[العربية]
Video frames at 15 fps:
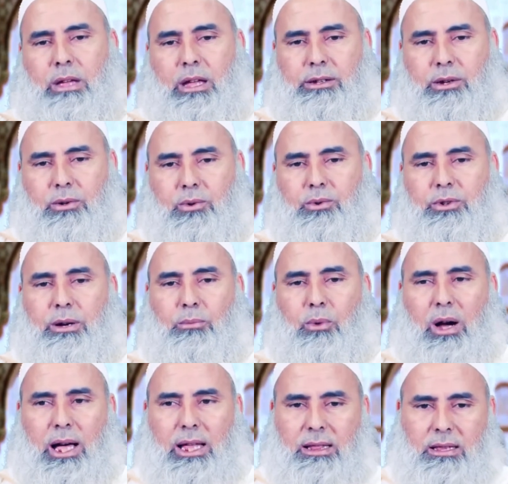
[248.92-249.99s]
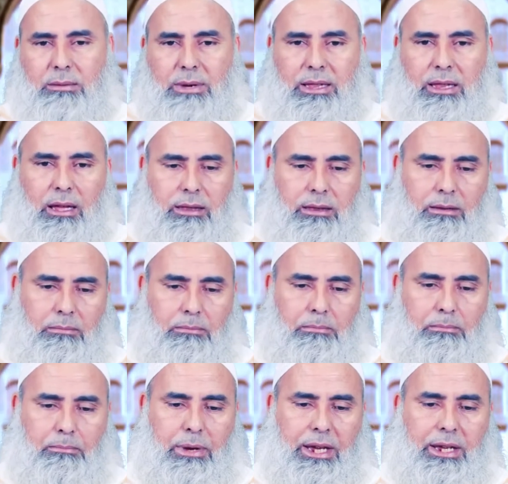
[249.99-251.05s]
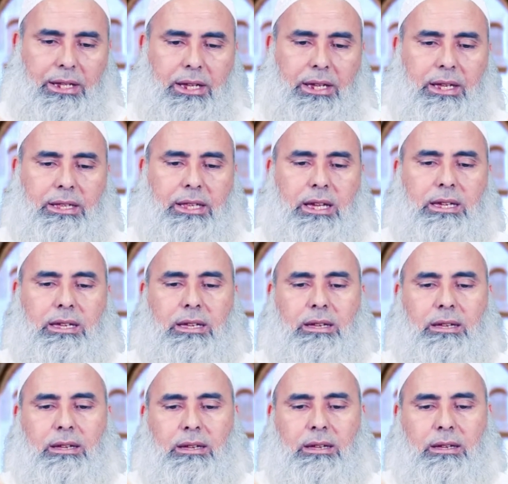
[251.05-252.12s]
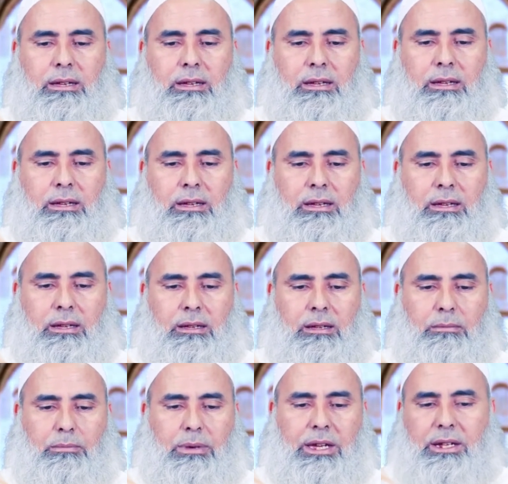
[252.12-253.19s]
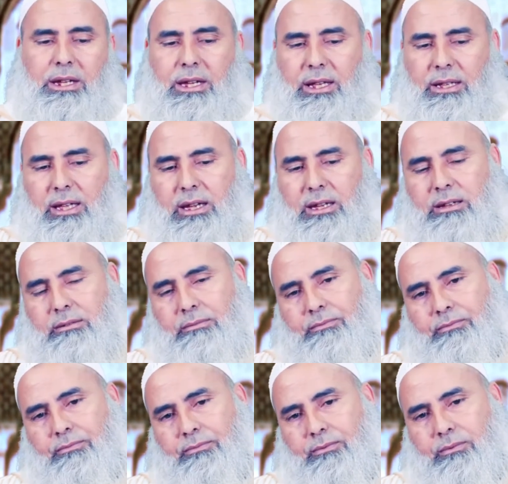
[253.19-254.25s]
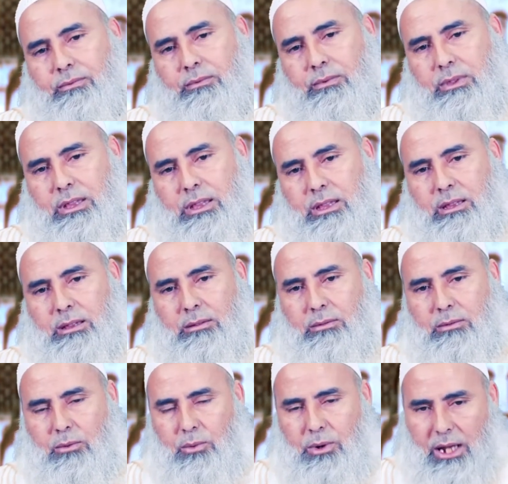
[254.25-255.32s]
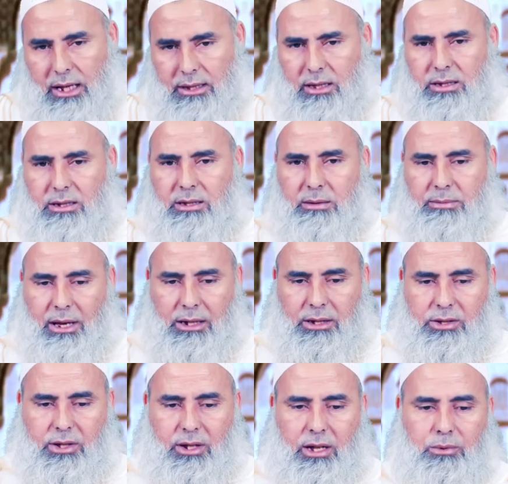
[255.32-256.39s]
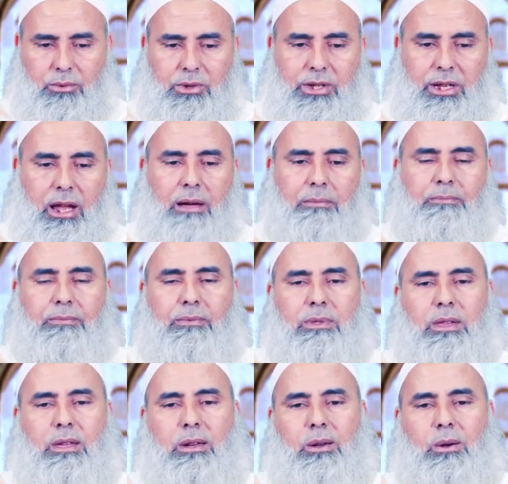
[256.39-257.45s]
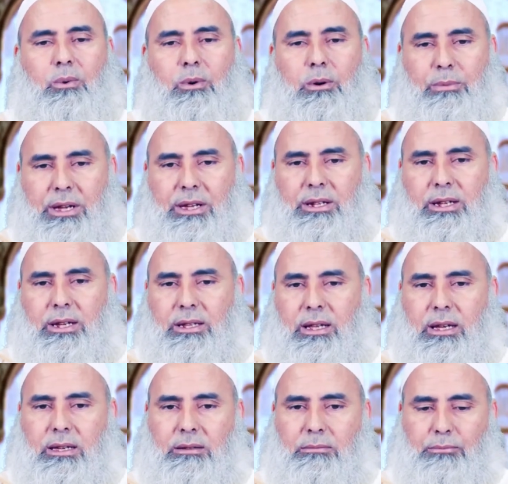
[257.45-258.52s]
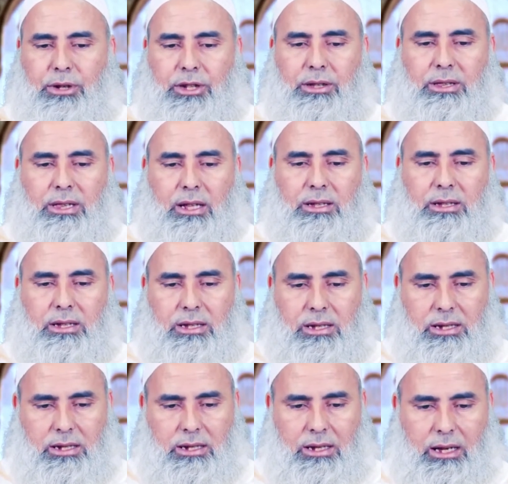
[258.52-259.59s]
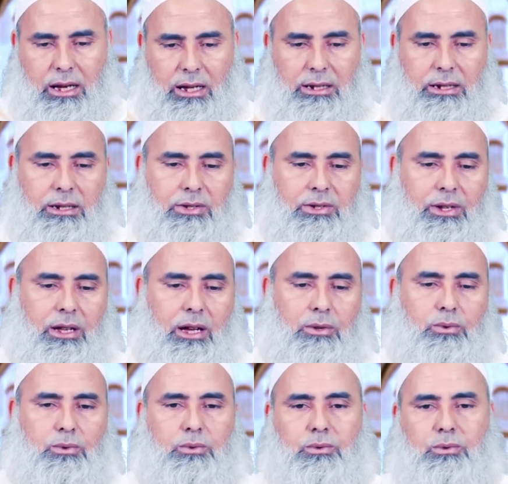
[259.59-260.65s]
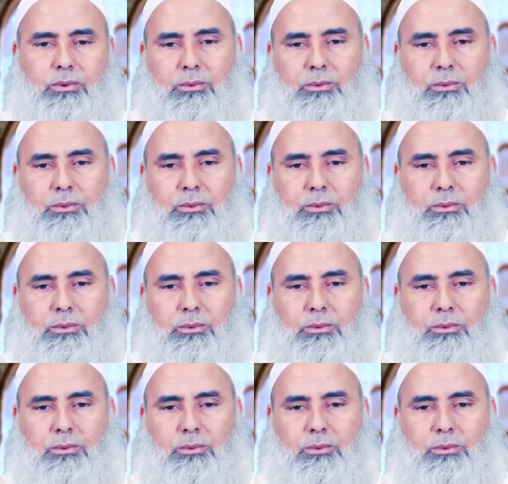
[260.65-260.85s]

أن يكون مقدمة بين يدي بين يدي ولادة النبي عليه الصلاة والسلام وبين يدي بعثته عليه الصلاة